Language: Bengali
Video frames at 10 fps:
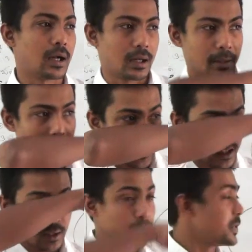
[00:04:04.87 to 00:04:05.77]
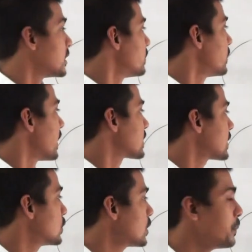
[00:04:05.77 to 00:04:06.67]
আর পৃথিবীর
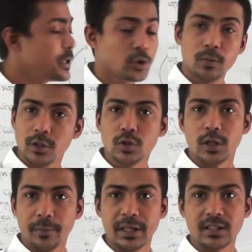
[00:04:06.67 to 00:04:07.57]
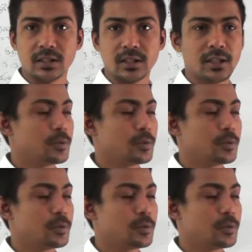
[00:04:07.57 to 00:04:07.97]
ব্যাসার্ধটা বিষুব অঞ্চলে বেশি